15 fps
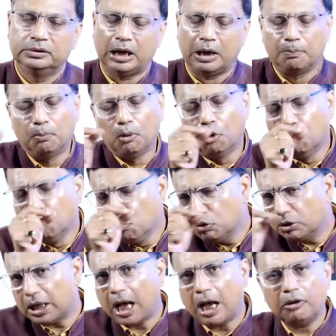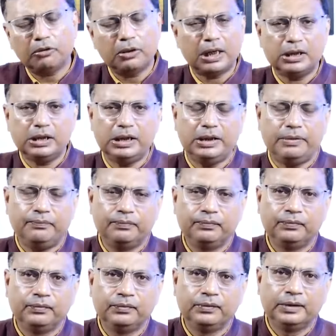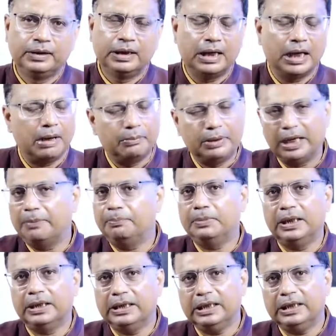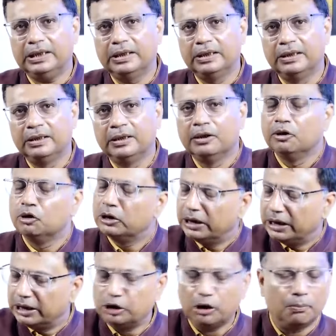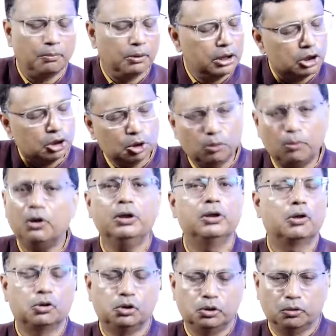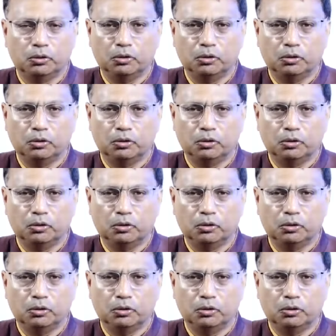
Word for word: তার বহু উদাহরণ আছে আমি আপনাদের এসব বলে সময় নষ্ট